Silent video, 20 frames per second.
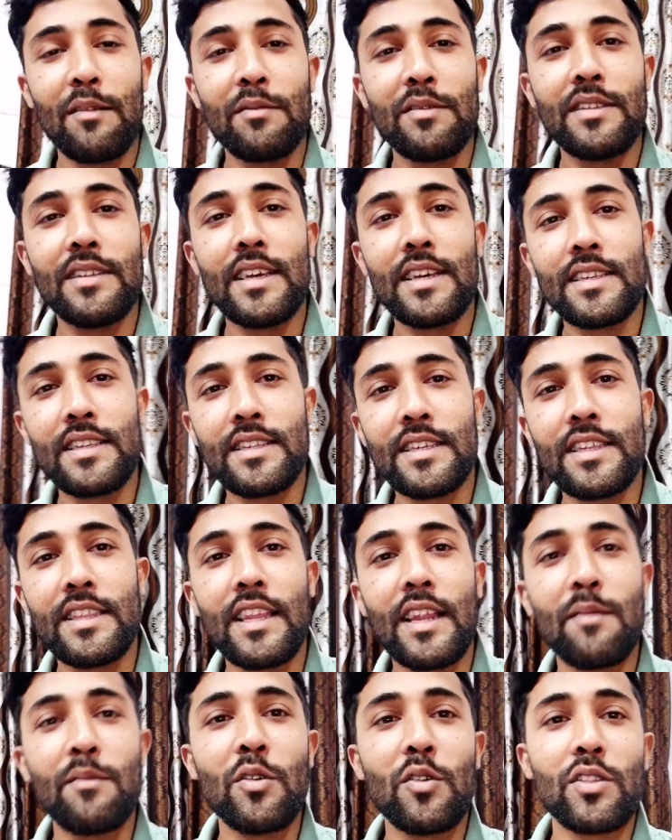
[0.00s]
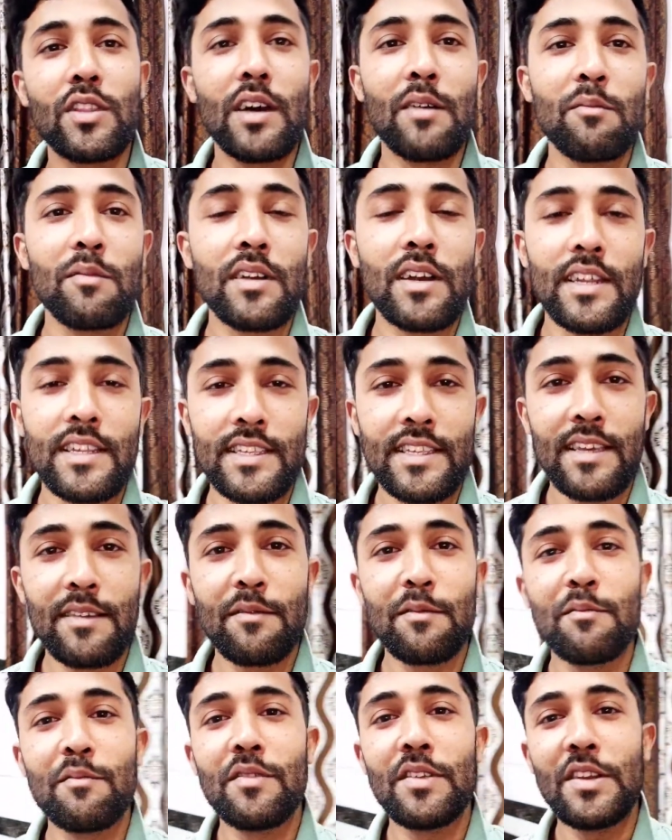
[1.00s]
अब जैसे जितना भी होता हम घर से
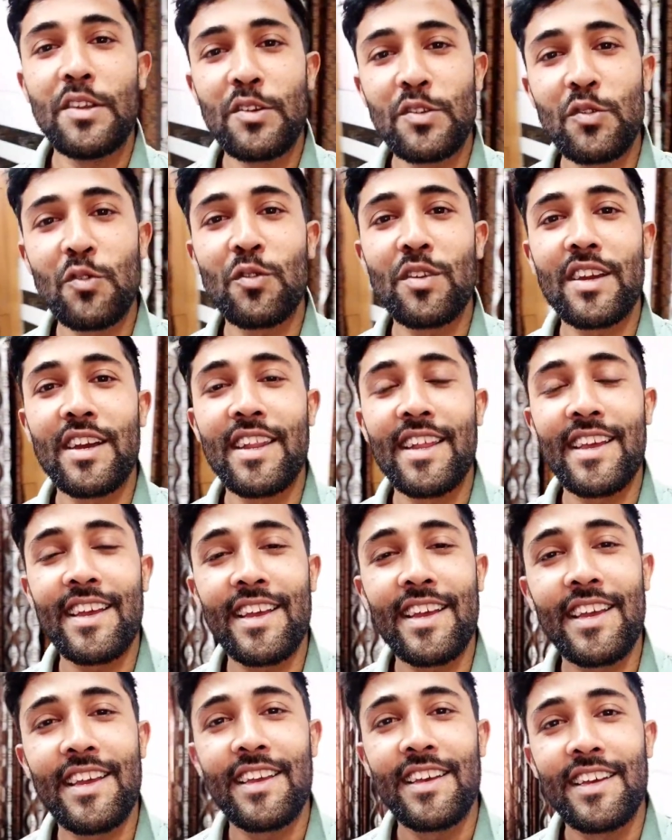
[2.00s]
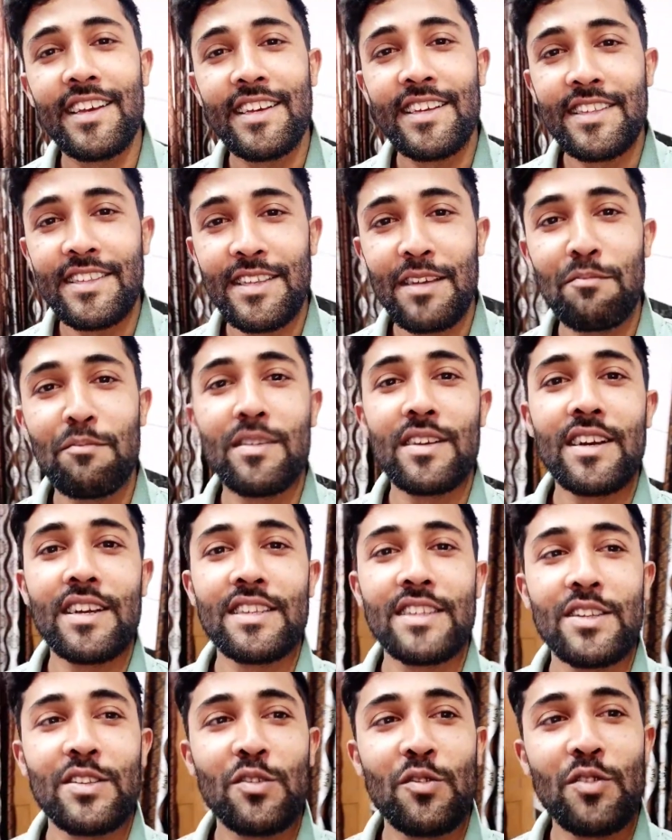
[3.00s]
वीडियो शूट करेंगे जब भी घर
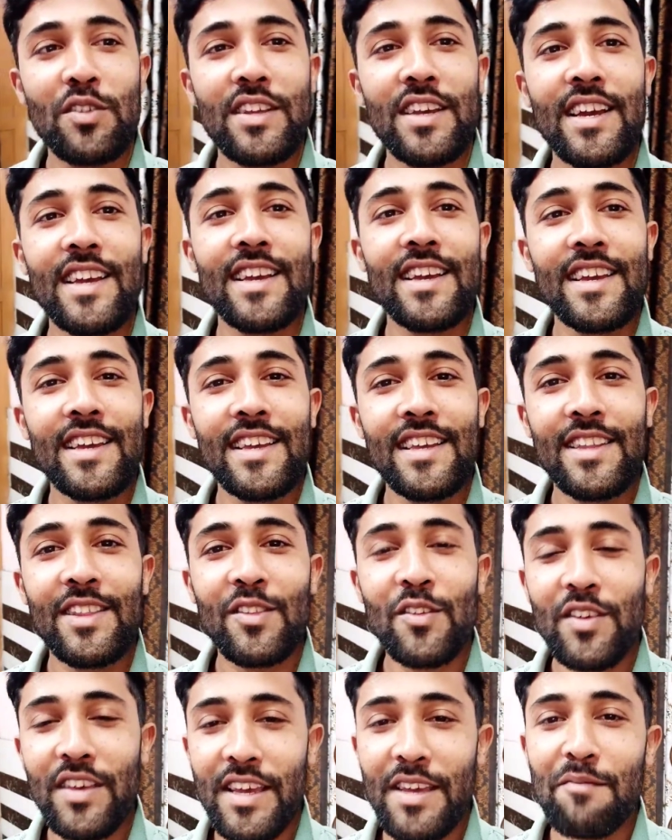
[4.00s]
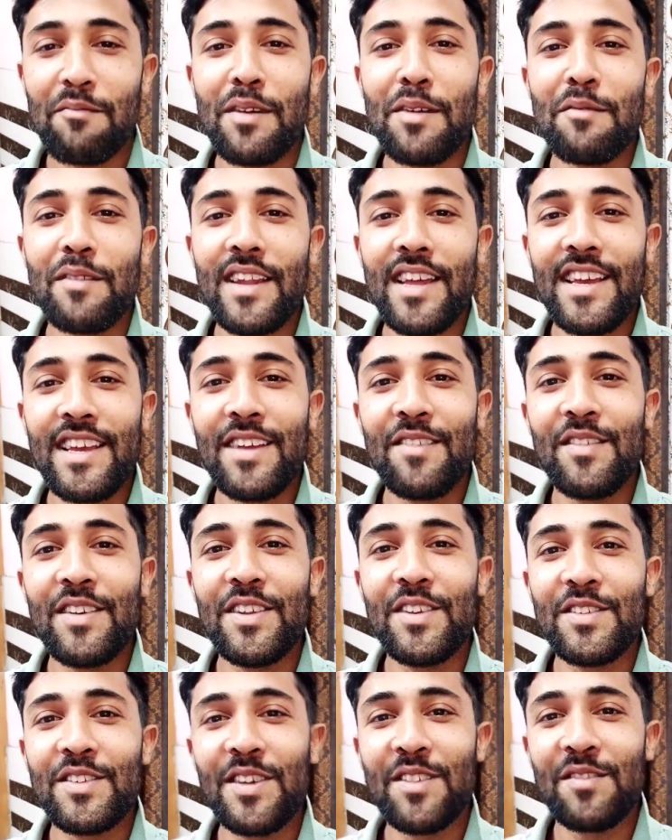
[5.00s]
से छुट्टी आएंगे तो यहीं पे बनाएंगे वीडियो